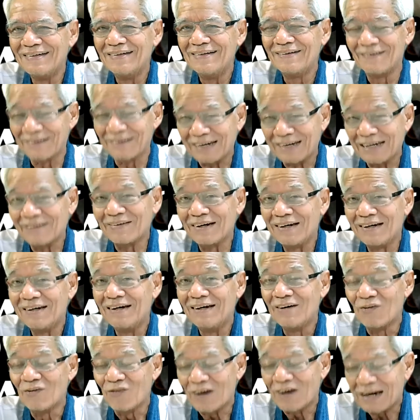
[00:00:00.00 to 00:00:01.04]
โอเคไหม
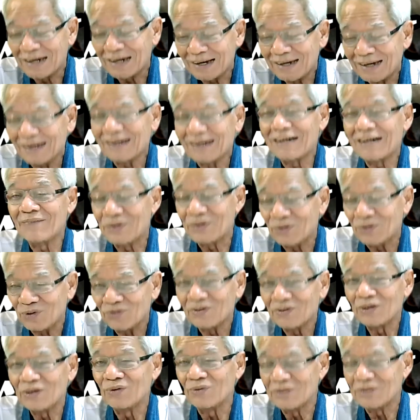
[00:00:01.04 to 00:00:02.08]
วันนั้นแหละครับ จะรู้
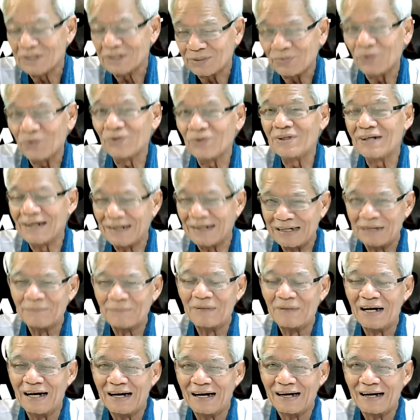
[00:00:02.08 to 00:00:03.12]
ว่าลุงจะพูดเรื่องอะไร
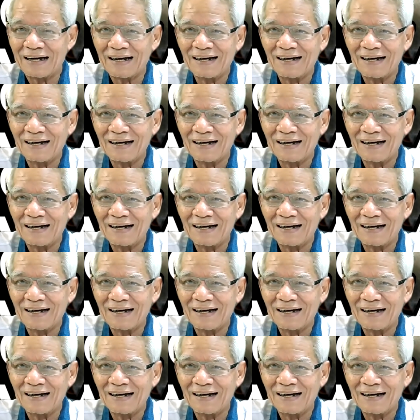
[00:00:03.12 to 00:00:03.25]
มา